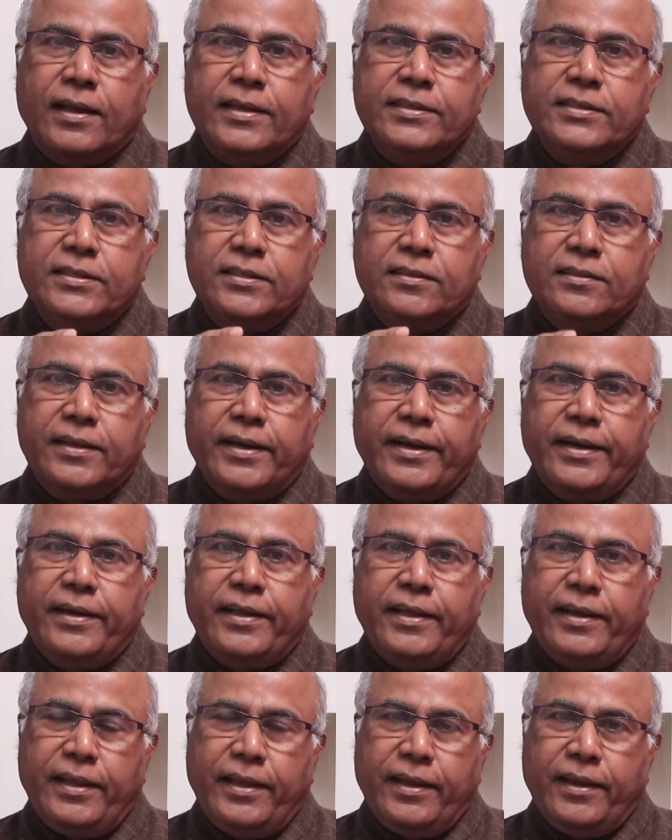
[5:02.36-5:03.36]
రంజిత్ రెడ్డి
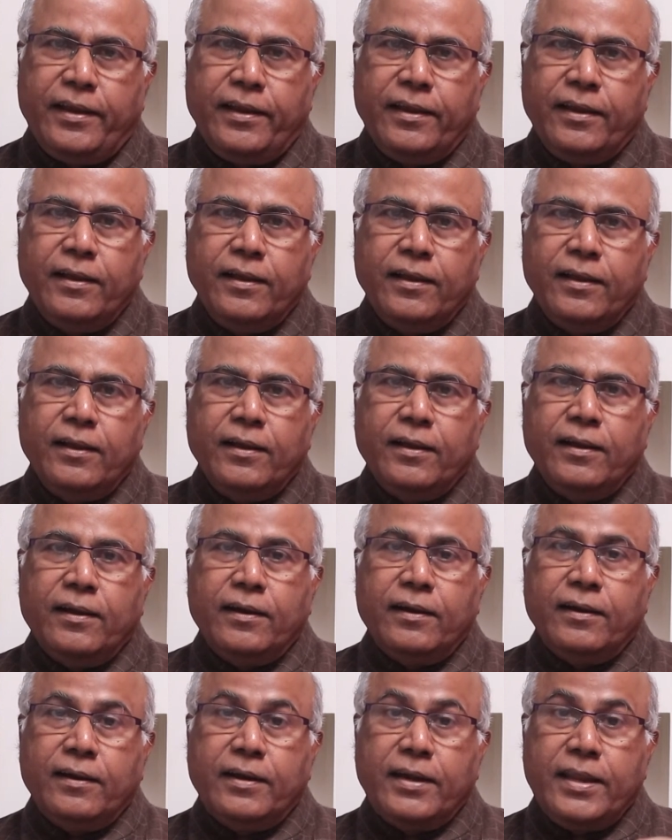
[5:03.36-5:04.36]
అని
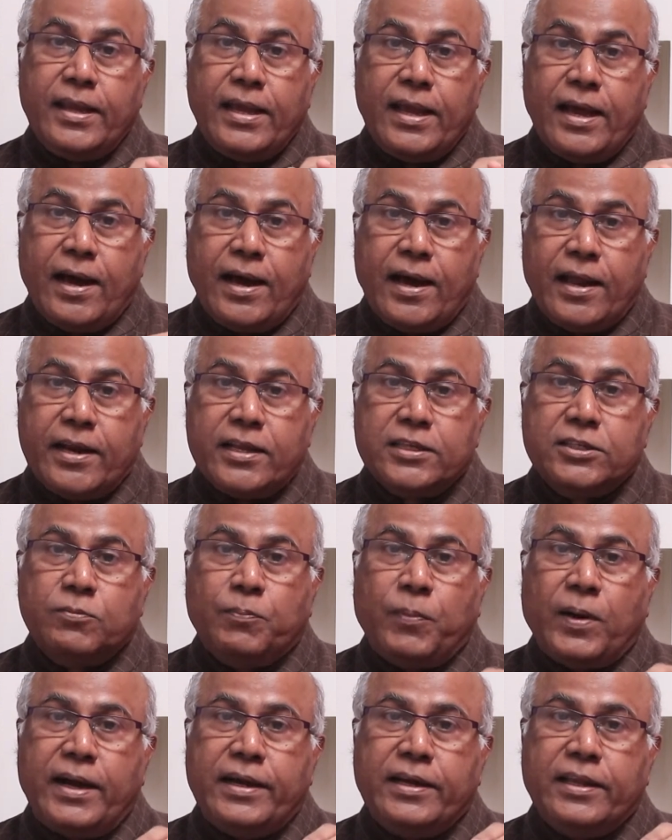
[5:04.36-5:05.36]
టీఆర్ఎస్
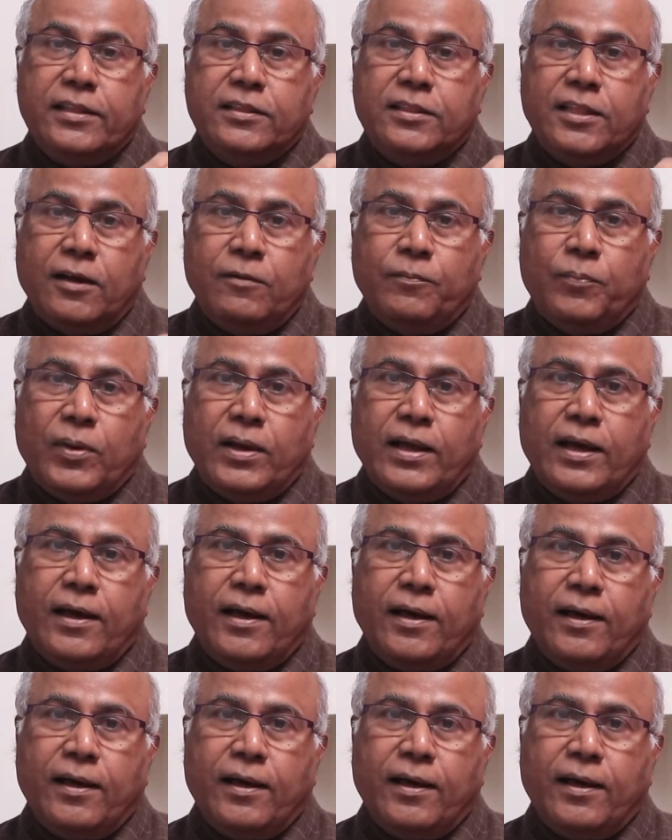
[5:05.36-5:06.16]
పార్టీ తరపున